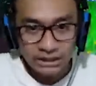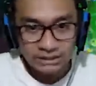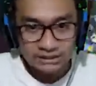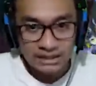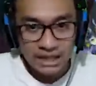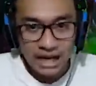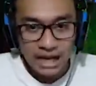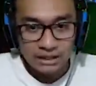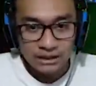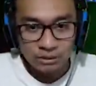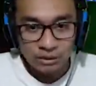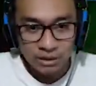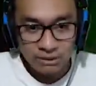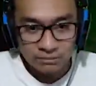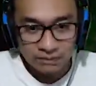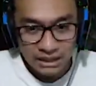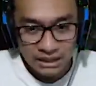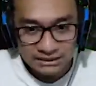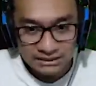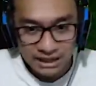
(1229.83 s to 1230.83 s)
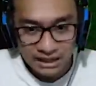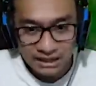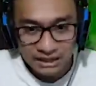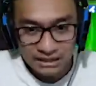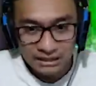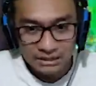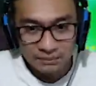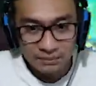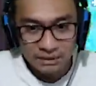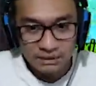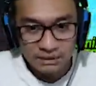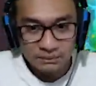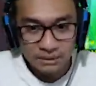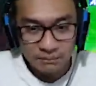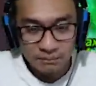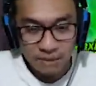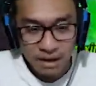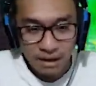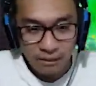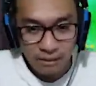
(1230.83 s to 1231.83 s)
yang sangat luar biasa ini
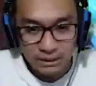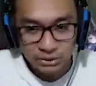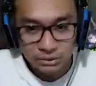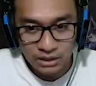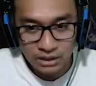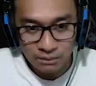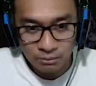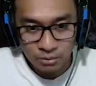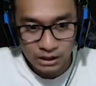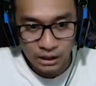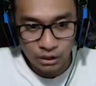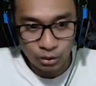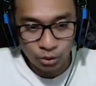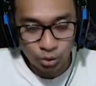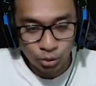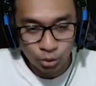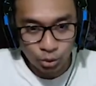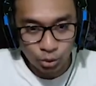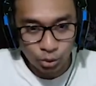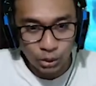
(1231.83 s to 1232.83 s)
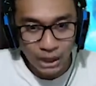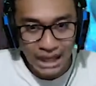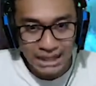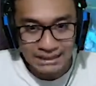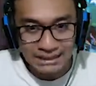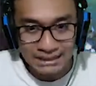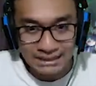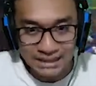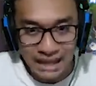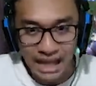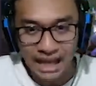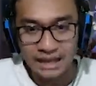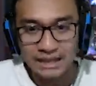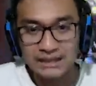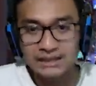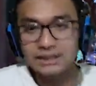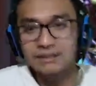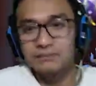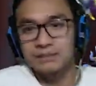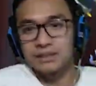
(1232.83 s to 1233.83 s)
teman-teman bawah sudah mulai luluh lantak
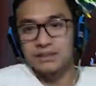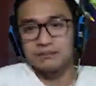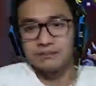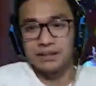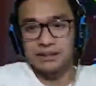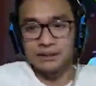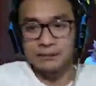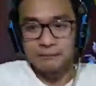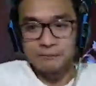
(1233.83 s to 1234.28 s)
teman-teman